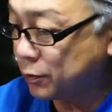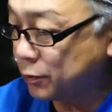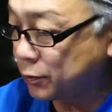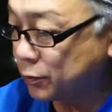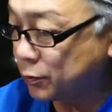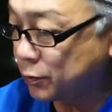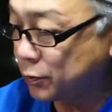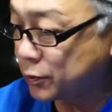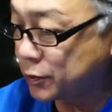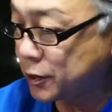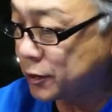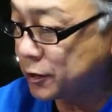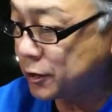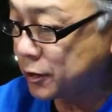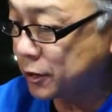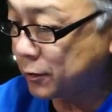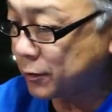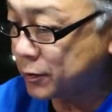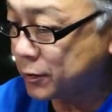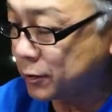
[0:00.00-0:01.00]
投稿させて
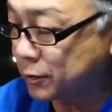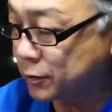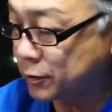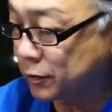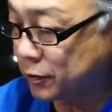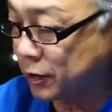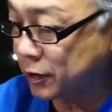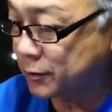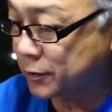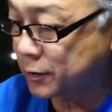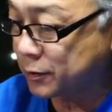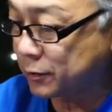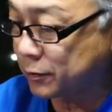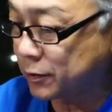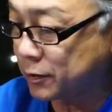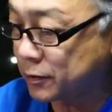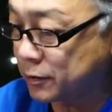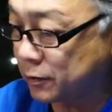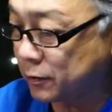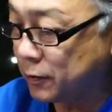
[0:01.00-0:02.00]
いただきます。よろしくお願いします。
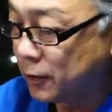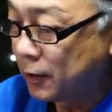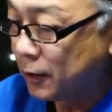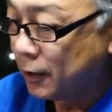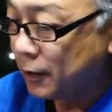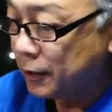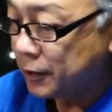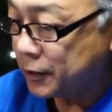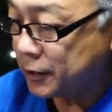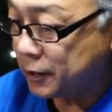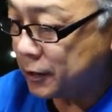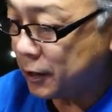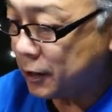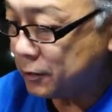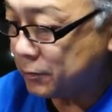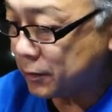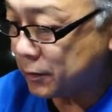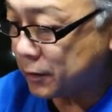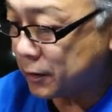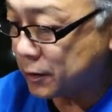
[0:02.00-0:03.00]

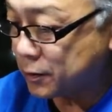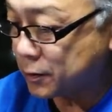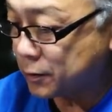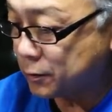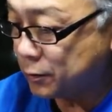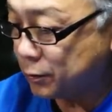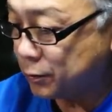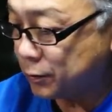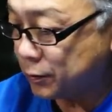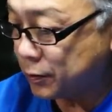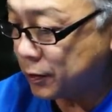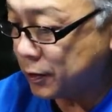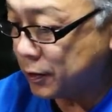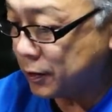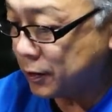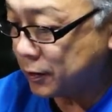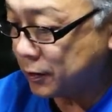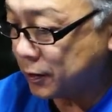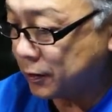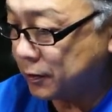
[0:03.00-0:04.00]
光はね、すごく綺
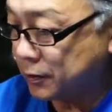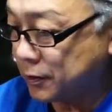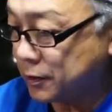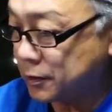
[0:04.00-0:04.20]
麗なんです